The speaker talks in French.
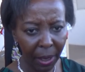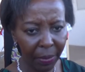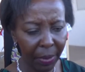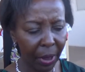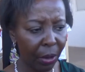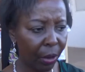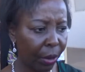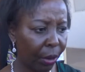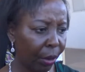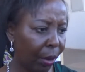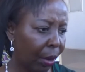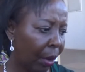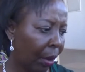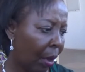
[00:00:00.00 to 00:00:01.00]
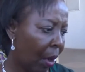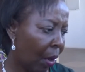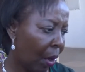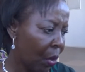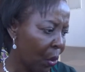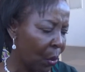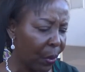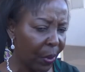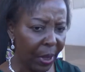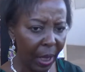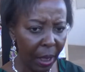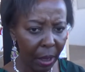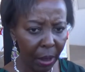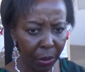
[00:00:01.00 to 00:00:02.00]
avec un
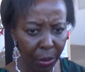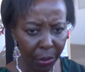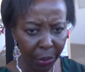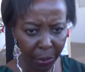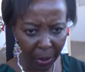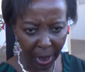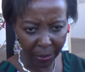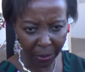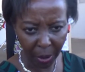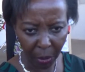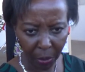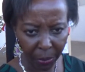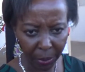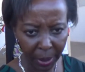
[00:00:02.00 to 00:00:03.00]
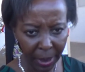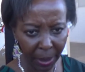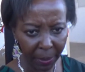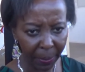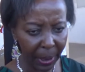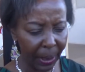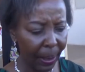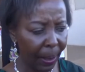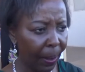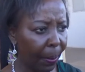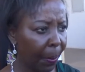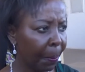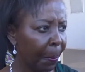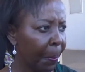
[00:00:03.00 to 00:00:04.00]
soutien du Fonds de la francophonie avec
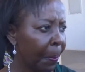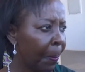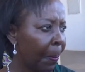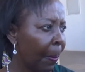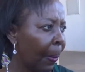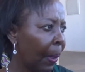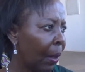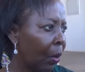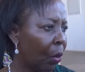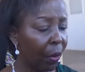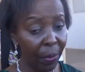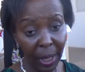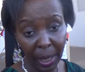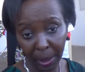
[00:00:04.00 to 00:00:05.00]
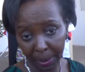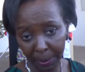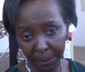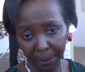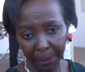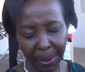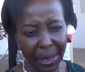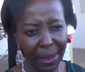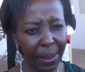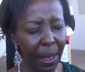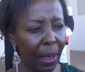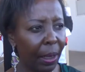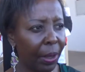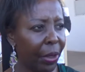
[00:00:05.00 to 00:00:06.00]
elle. On va passer
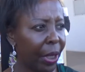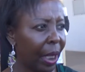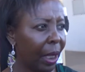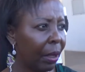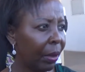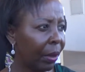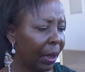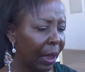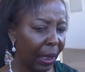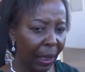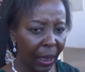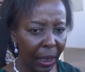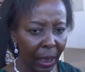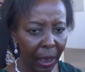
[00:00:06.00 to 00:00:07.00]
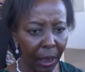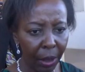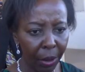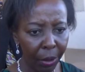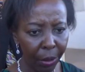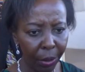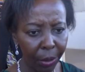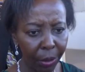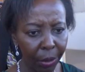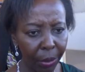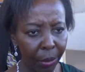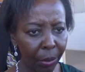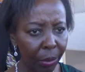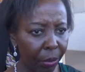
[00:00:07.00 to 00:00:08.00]
à l'échelle et euh,
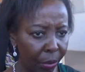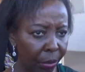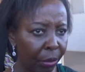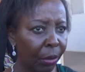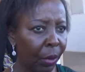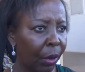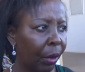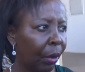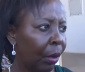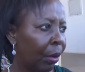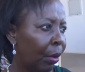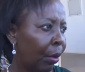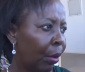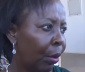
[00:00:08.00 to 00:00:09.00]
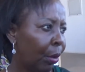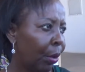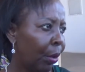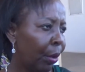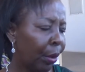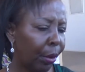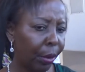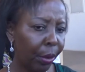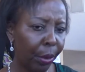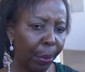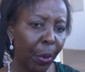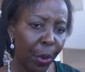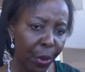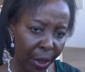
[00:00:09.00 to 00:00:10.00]
le,
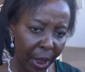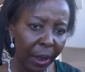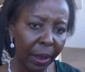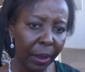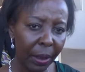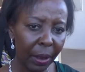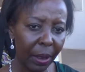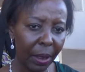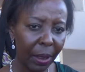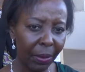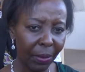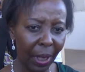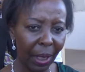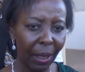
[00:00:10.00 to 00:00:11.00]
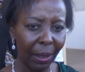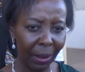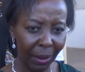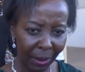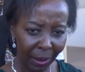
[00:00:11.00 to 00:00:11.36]
projet qui va